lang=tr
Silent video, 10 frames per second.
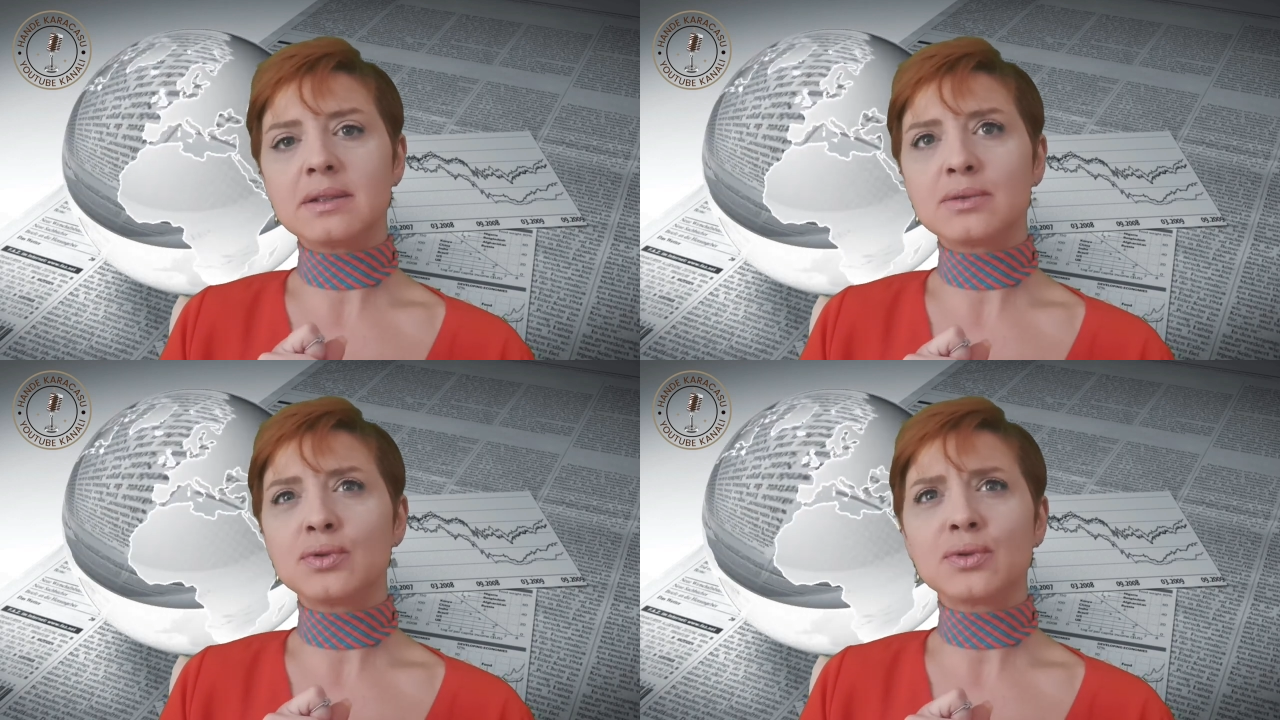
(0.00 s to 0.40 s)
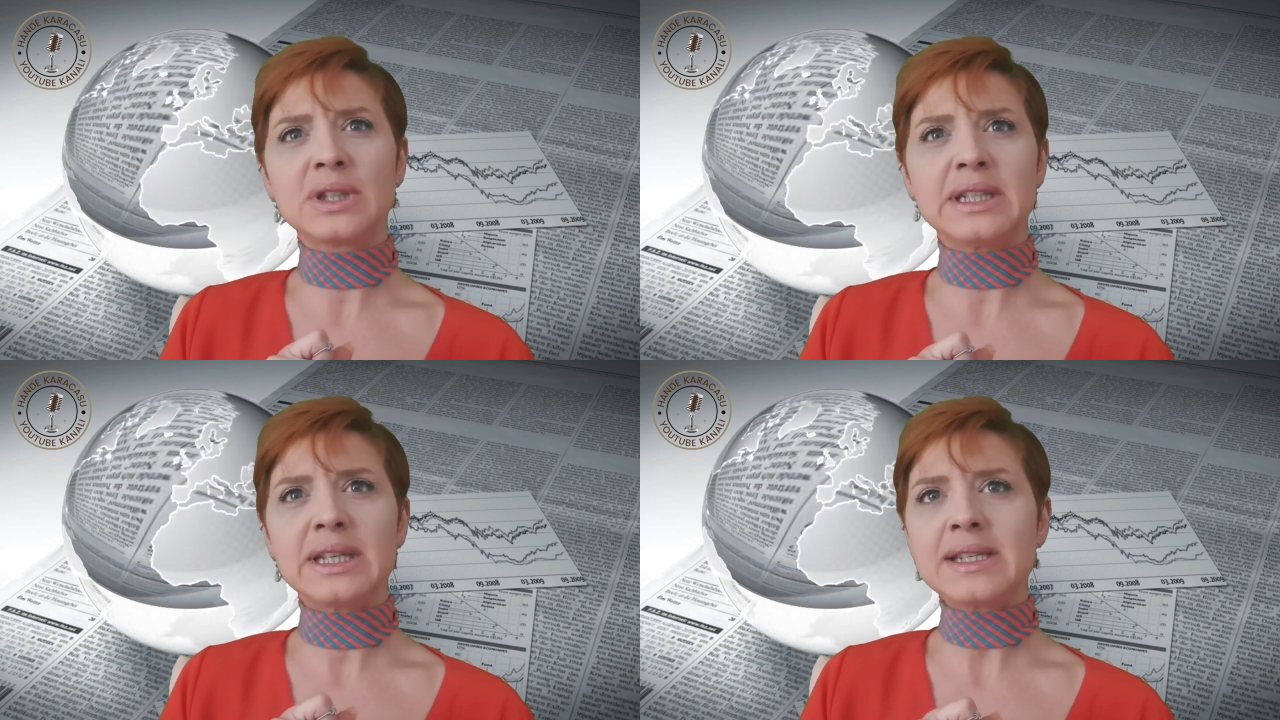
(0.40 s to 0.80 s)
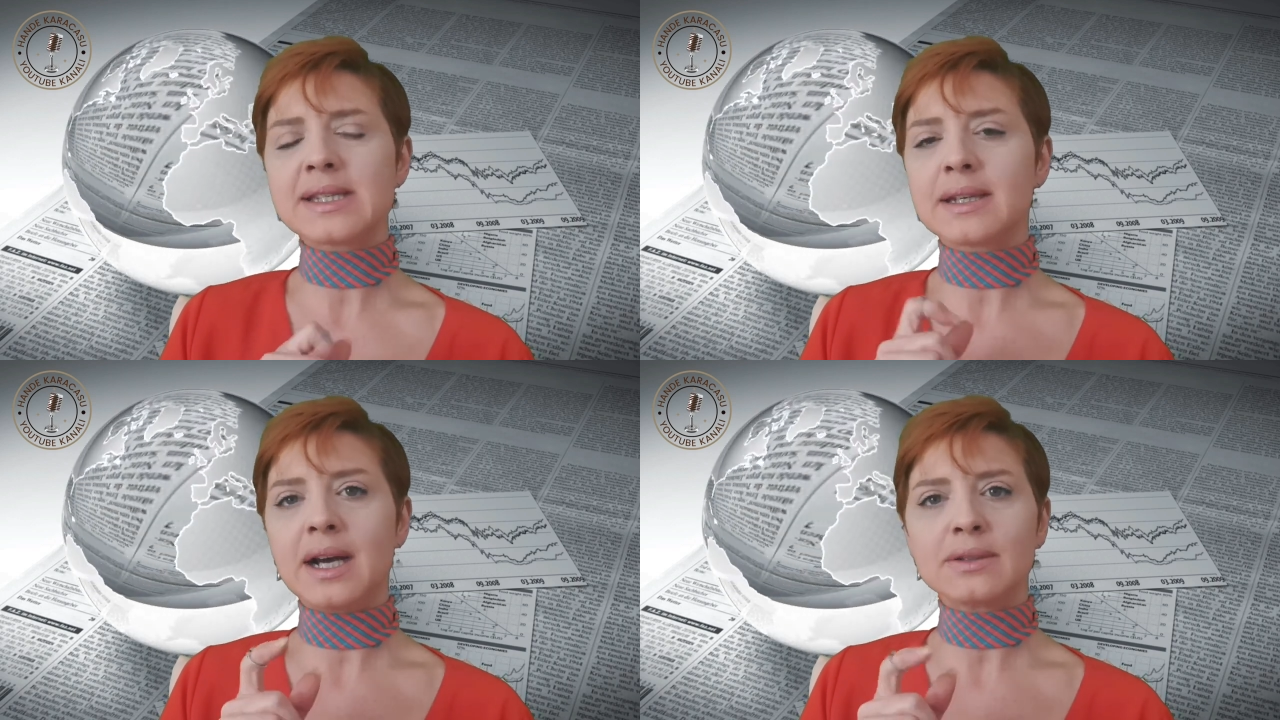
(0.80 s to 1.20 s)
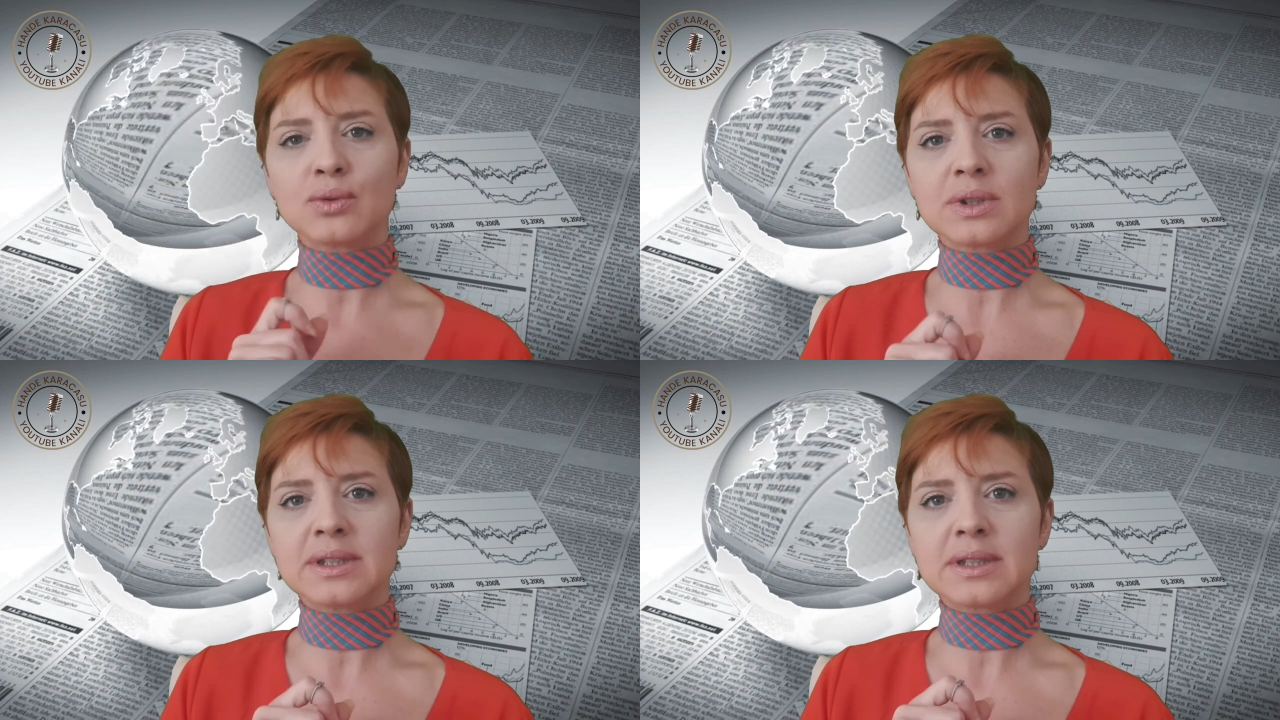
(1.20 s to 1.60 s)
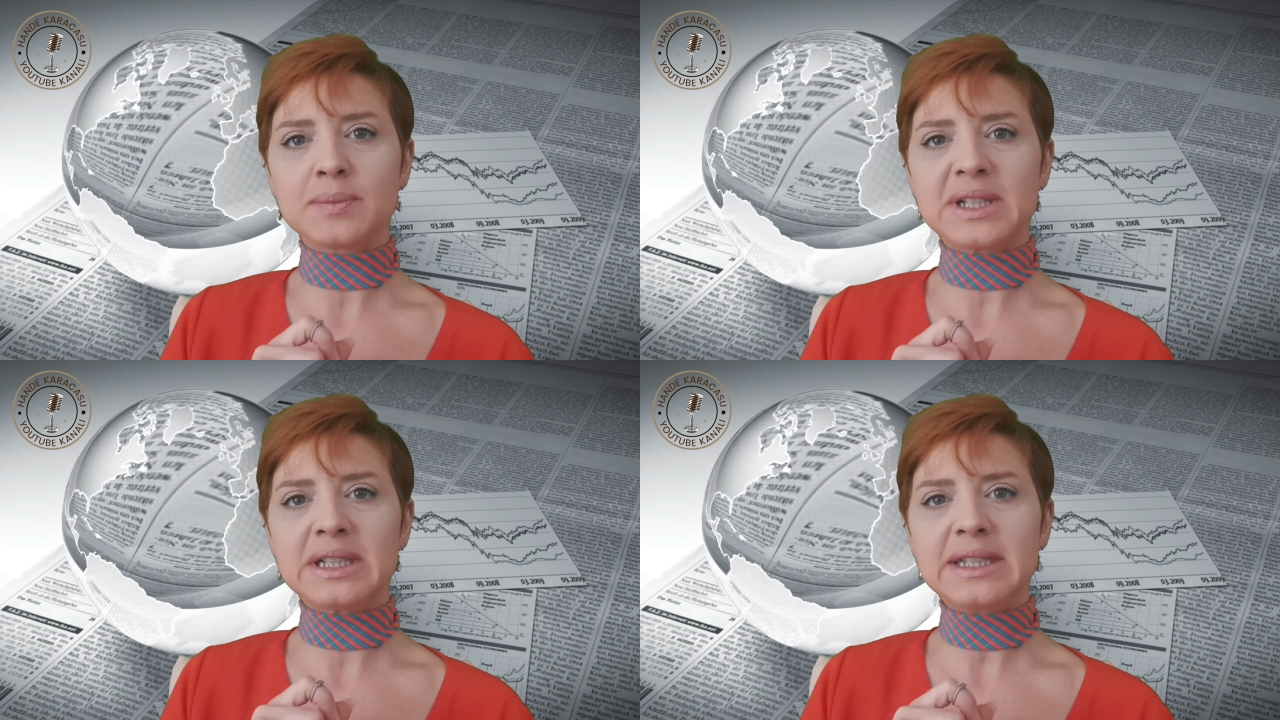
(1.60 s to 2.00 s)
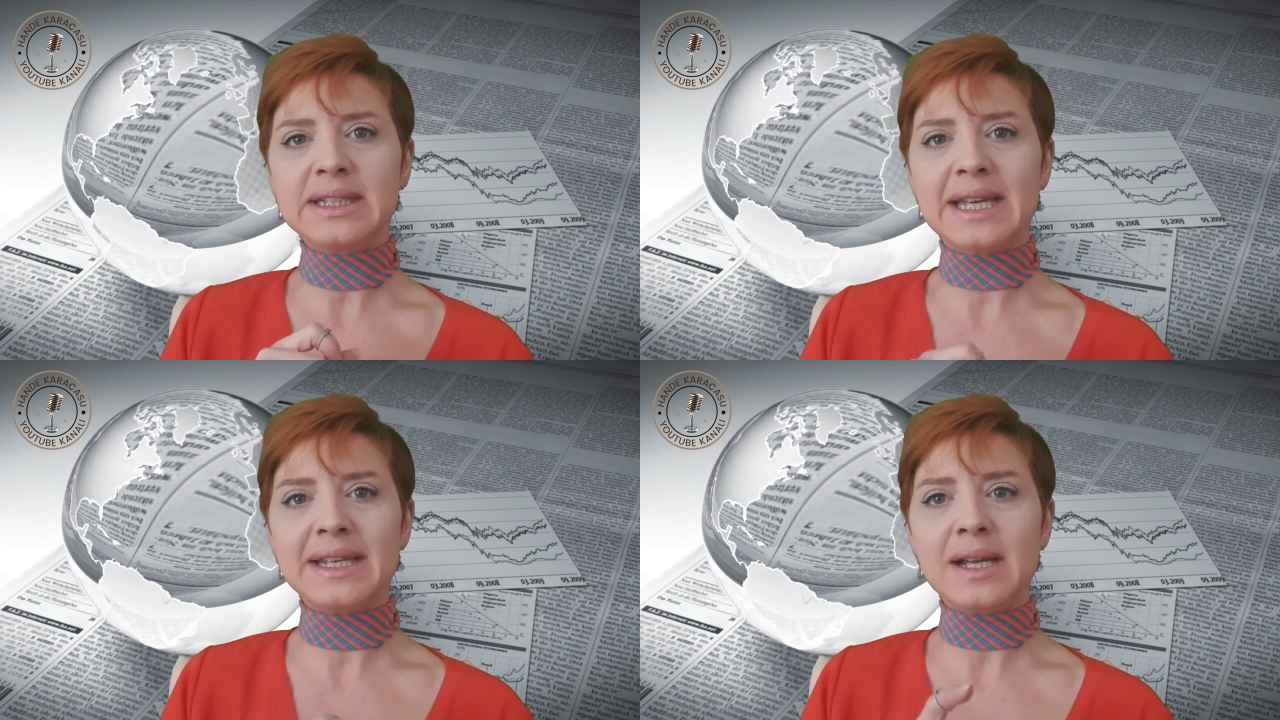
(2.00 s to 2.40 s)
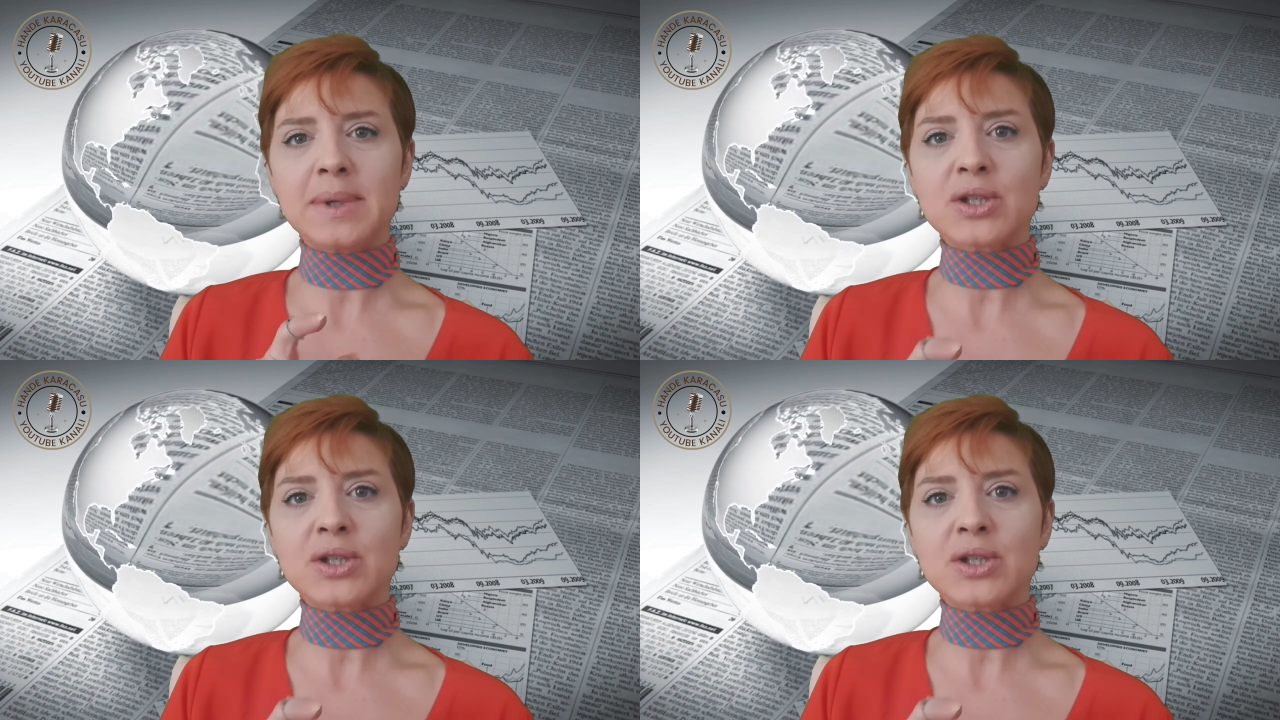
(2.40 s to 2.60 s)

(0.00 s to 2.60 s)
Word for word: E, Türkiye Ziraat Odaları Birliği Genel